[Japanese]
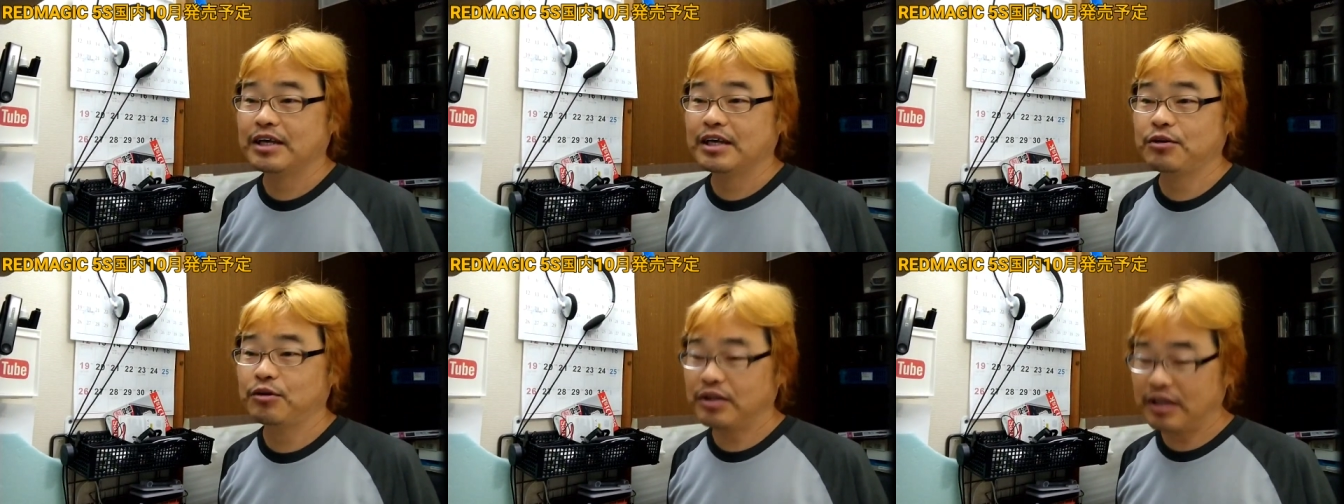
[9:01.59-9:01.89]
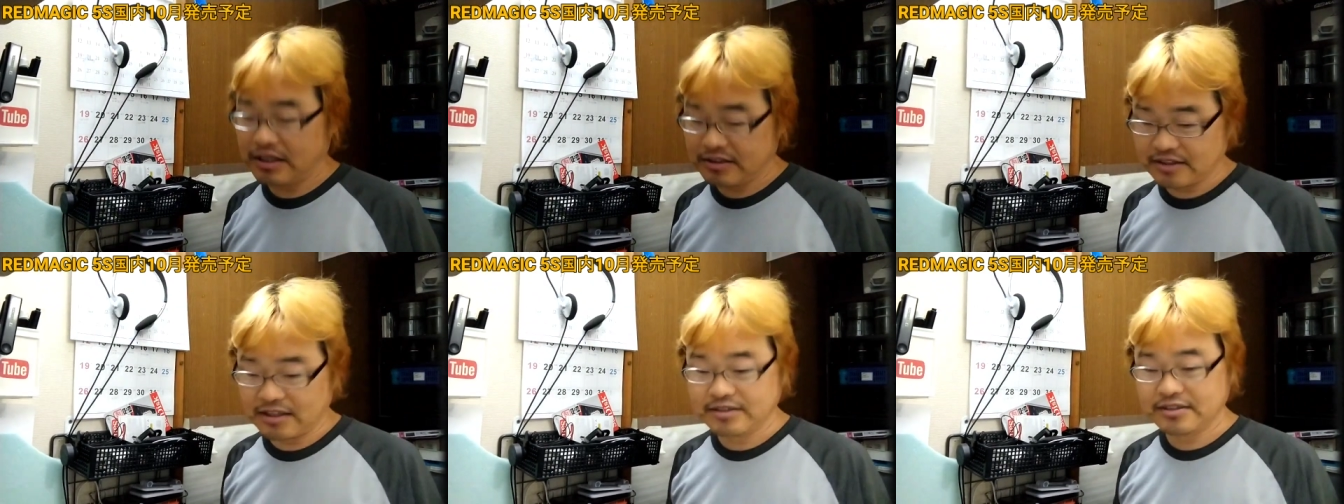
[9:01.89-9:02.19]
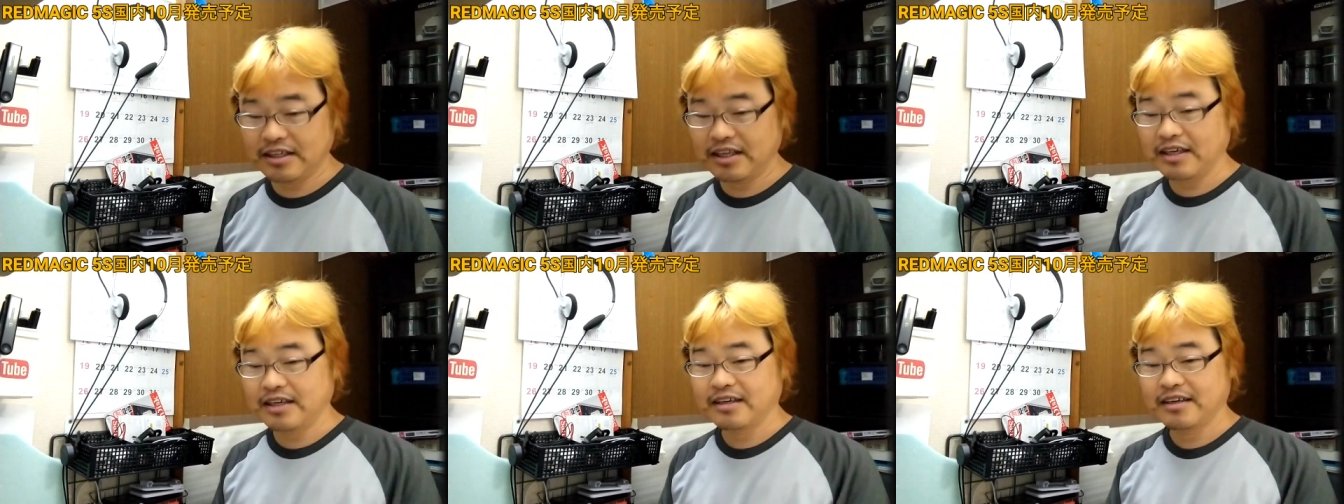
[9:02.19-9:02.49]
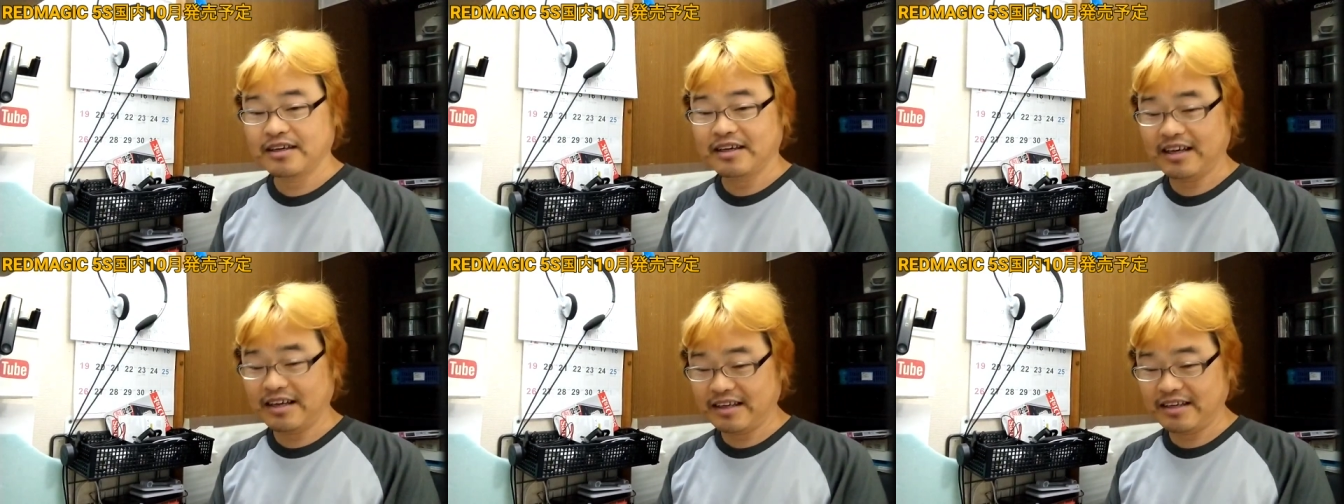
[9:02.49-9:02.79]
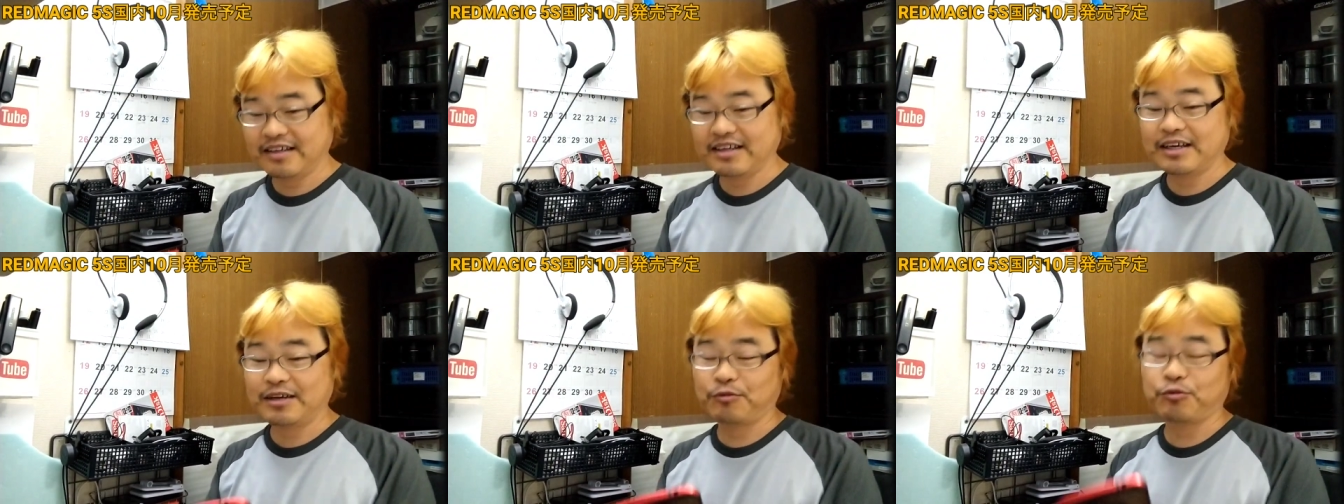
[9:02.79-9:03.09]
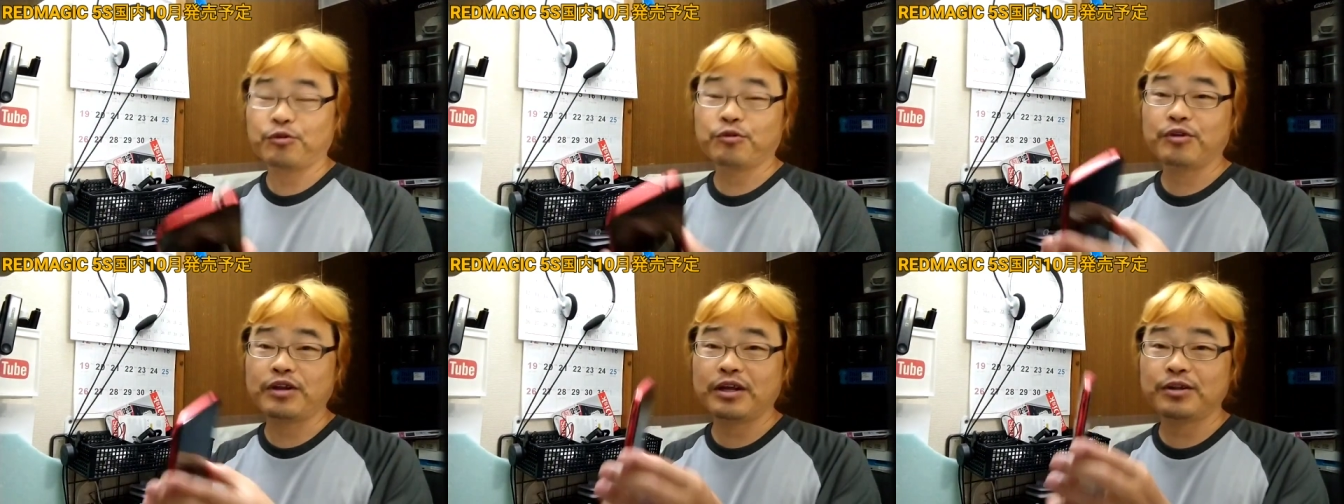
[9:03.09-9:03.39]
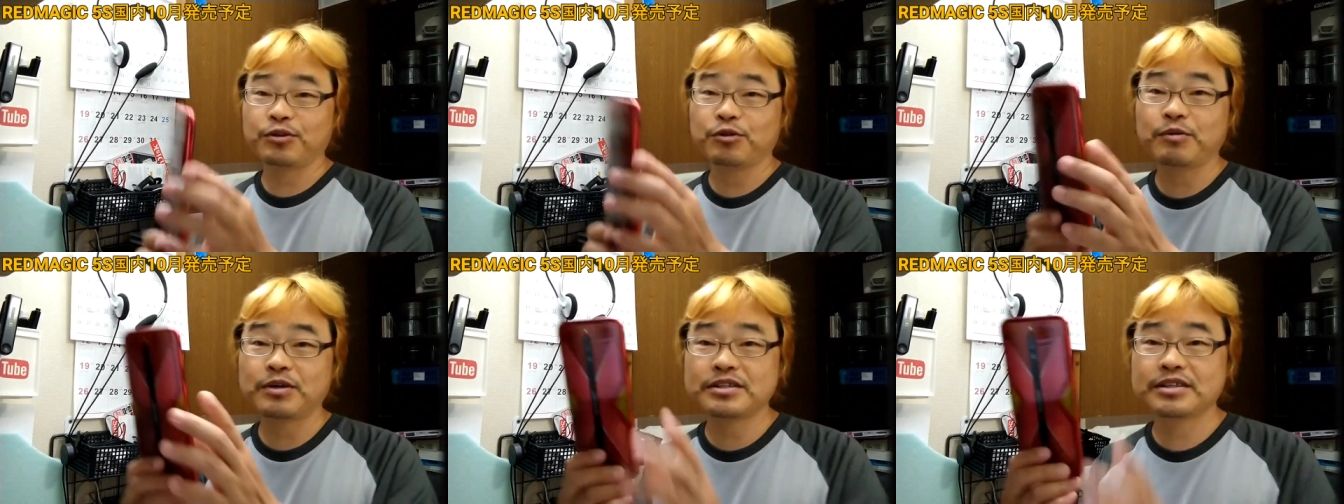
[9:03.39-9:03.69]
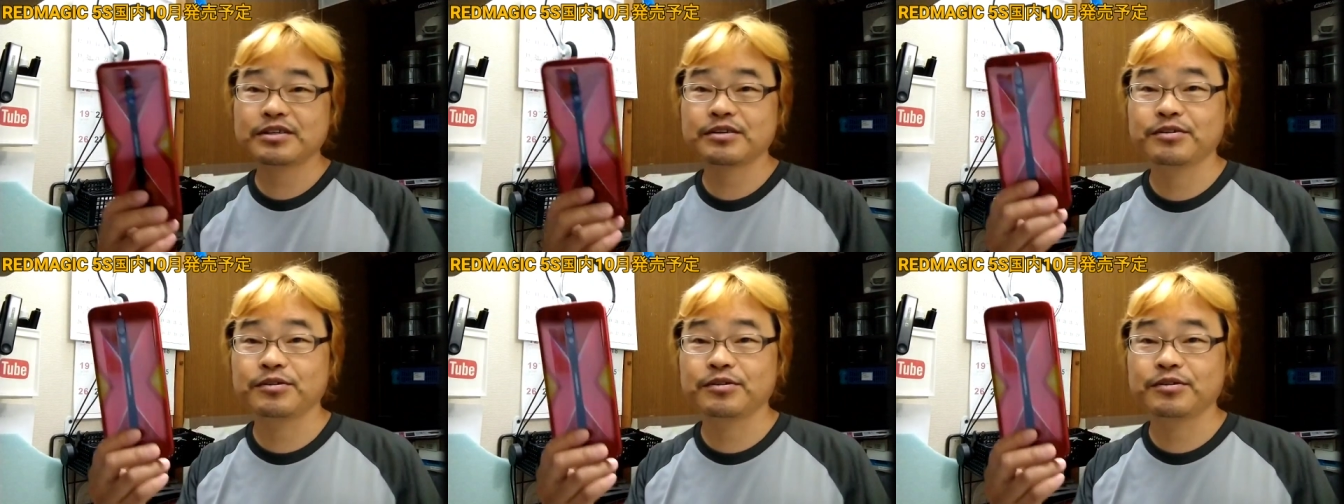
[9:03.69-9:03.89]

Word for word: えとりあえずですね、はい、あの、このレッドマ